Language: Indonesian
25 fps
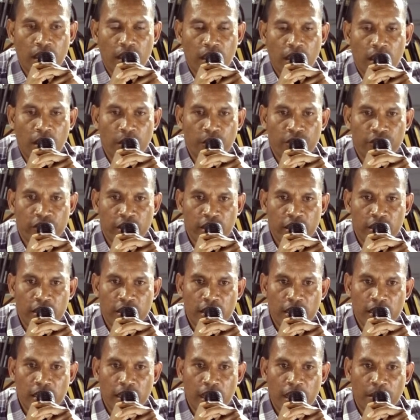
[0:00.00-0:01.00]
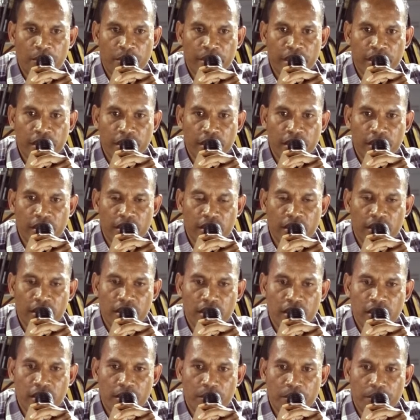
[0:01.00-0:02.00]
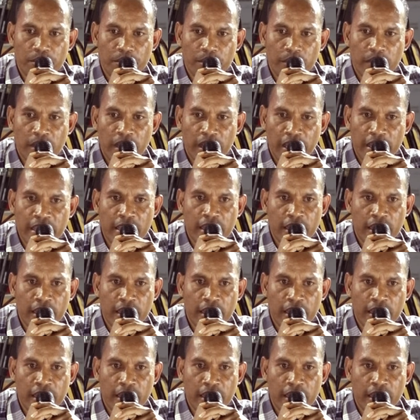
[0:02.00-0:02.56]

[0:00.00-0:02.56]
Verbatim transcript: Ausente ame lai